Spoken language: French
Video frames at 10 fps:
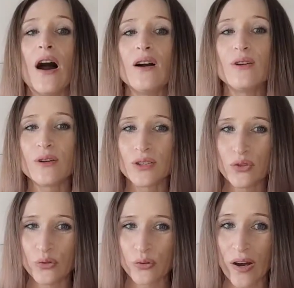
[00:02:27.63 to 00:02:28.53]
Encore
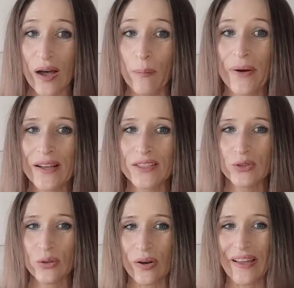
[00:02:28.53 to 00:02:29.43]
une fois,
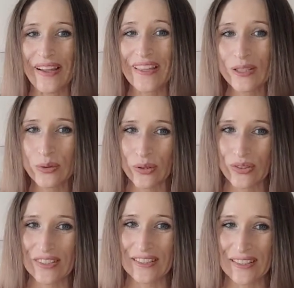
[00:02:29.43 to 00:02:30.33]
parce que
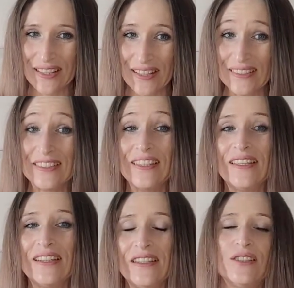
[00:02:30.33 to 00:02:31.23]
rigorosité, c'est
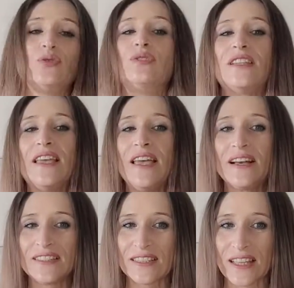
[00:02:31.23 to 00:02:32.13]
quelque chose
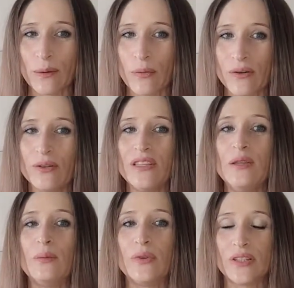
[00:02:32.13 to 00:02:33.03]
d'extrêmement
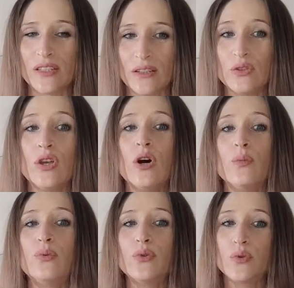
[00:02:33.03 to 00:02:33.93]
important
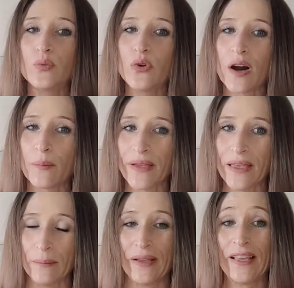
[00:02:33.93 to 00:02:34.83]
pour
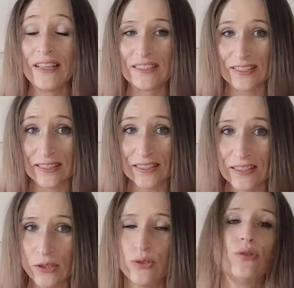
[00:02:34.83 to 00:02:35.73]
moi-même.
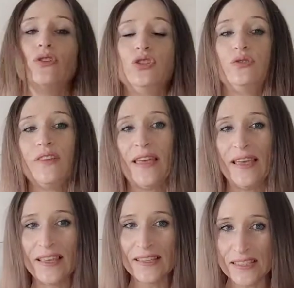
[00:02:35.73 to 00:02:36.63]
C'est-à-dire que je
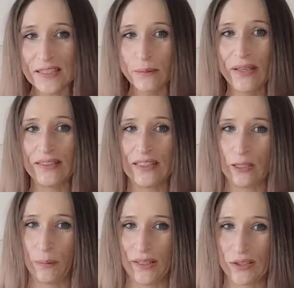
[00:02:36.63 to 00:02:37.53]
vais estimer
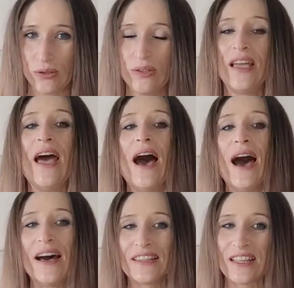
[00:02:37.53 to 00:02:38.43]
cette personne
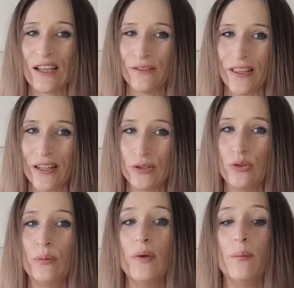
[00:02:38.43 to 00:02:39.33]
à travers
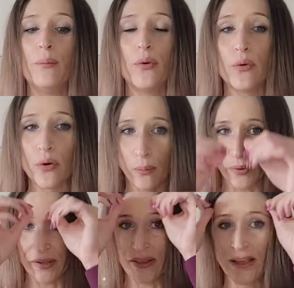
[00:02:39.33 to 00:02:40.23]
de mes
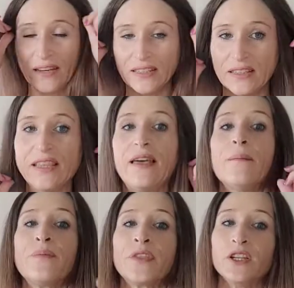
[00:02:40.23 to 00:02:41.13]
propres qualités,
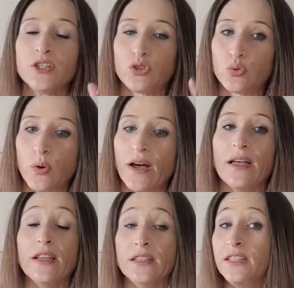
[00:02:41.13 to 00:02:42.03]

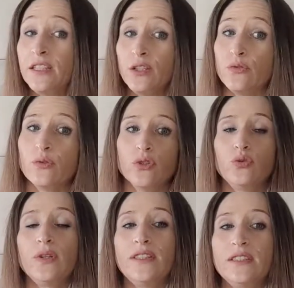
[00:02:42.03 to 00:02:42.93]
soit des défauts,
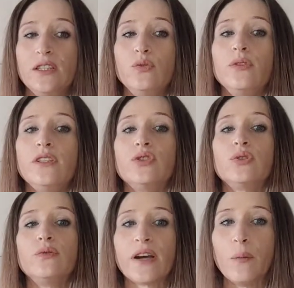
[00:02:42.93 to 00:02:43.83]
soit des atouts qui
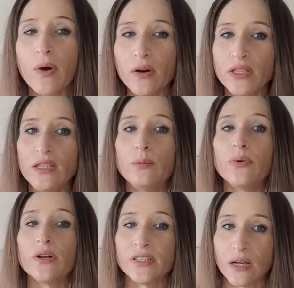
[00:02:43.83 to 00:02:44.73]
sont vraiment
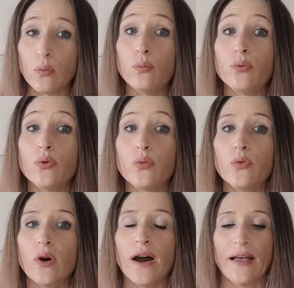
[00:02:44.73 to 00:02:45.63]
importants pour
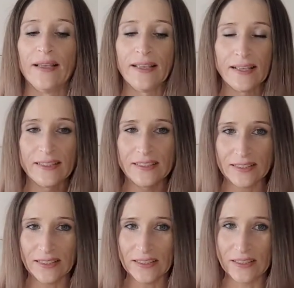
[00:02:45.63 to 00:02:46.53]
moi.
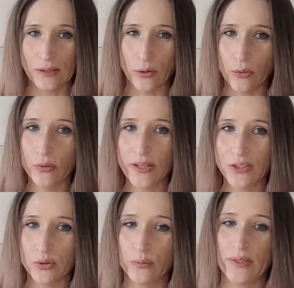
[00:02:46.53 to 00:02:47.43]
C'est-à-dire, on
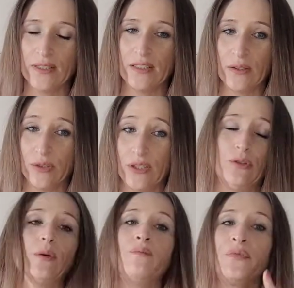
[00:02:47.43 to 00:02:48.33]
résume maintenant, c'est
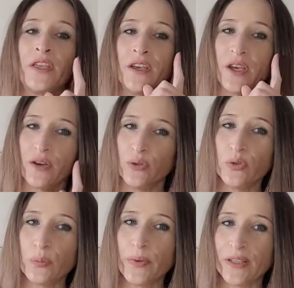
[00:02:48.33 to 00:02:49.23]
que
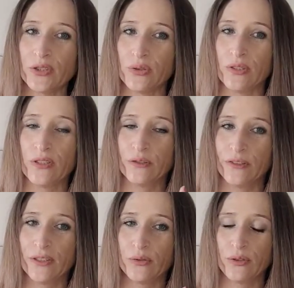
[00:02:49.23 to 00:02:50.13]
une personne
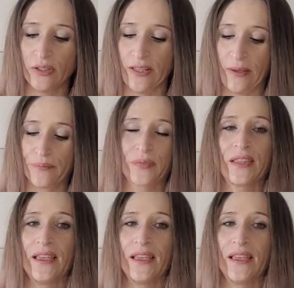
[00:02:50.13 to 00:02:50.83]
va nous donner